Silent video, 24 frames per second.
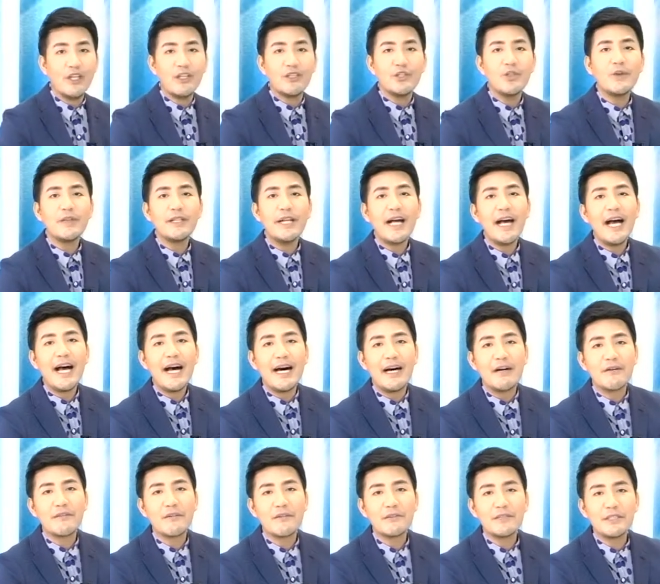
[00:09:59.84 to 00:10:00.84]
ช่วงหน้า
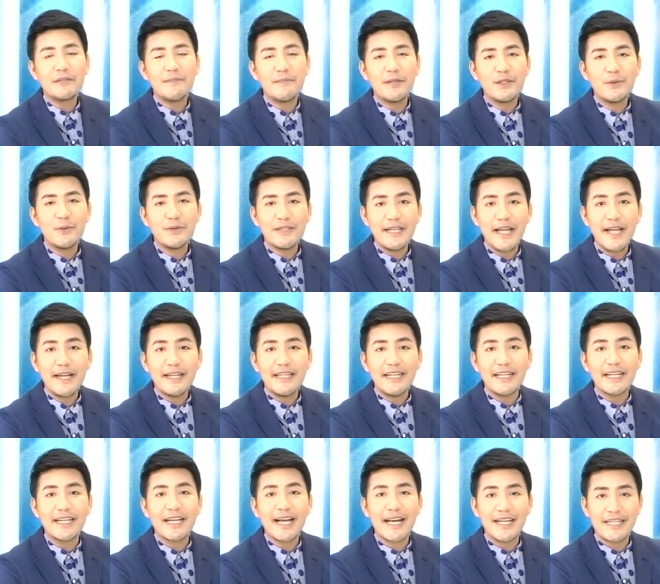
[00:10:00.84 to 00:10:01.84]
เราจะมาดูเทคนิค
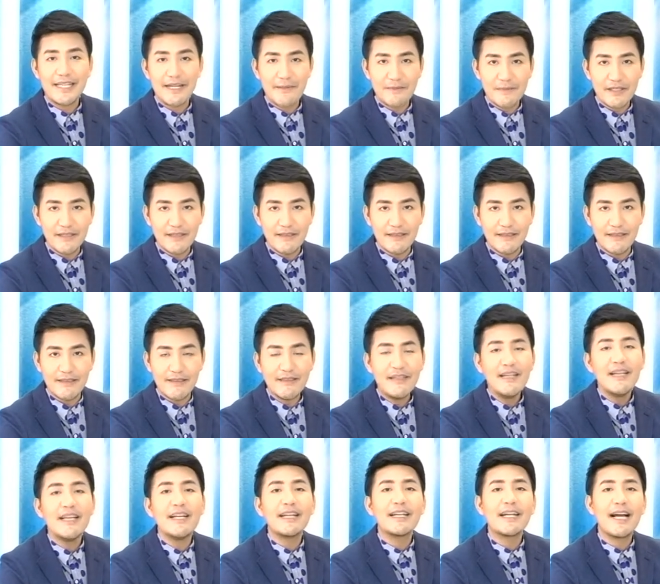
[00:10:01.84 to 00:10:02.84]
การนำเสนอ
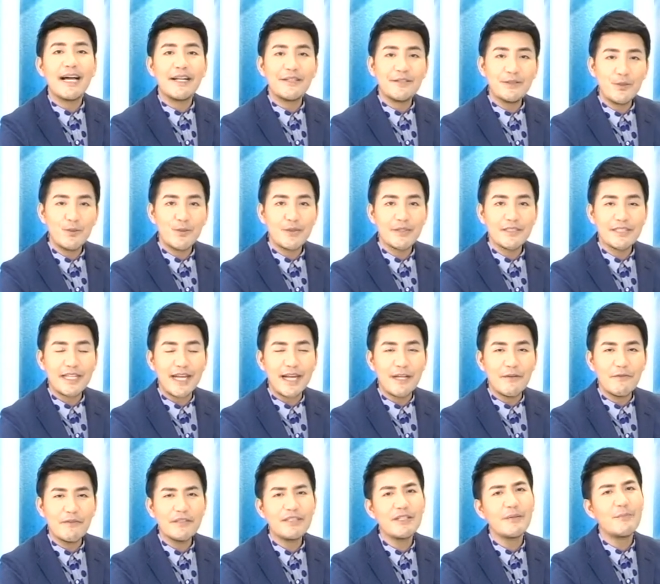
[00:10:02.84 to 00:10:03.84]
การจูงใจ
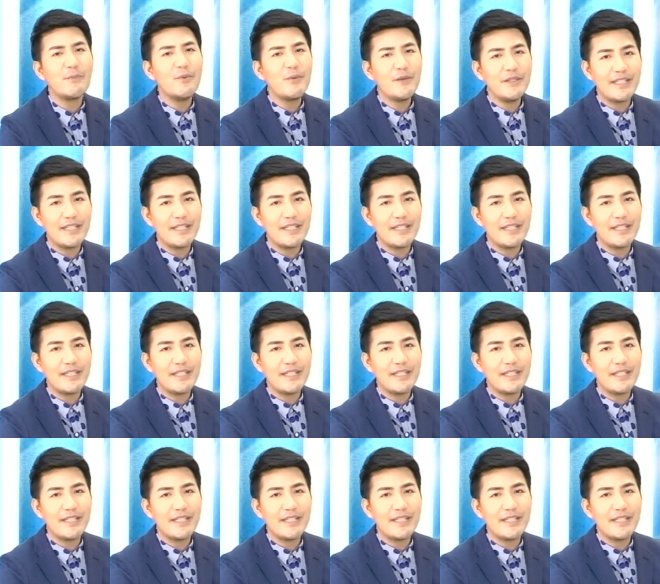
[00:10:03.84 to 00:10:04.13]
ว่าจะพูด